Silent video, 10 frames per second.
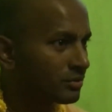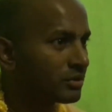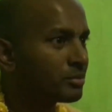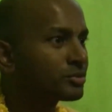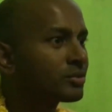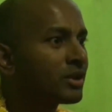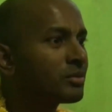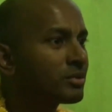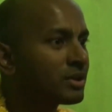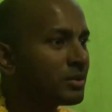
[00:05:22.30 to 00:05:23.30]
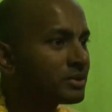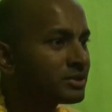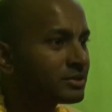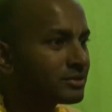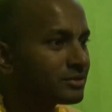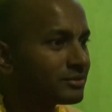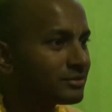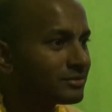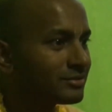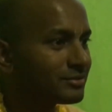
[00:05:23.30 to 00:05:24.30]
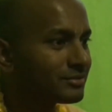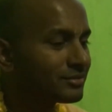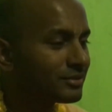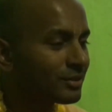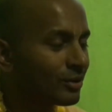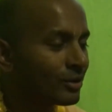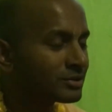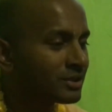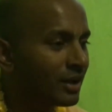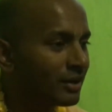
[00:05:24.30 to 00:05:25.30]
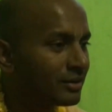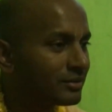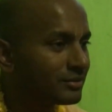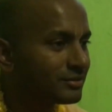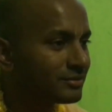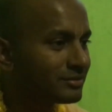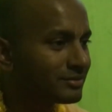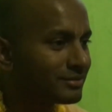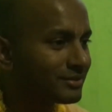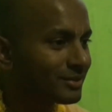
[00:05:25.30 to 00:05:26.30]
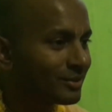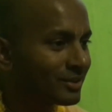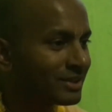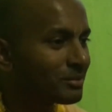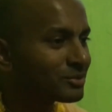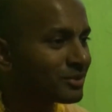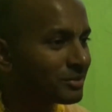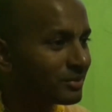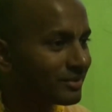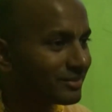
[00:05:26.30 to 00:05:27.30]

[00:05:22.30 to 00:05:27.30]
কী প্রশ্নটা আইব দেবাশিস প্রশ্ন কীটা প্রশ্ন আইব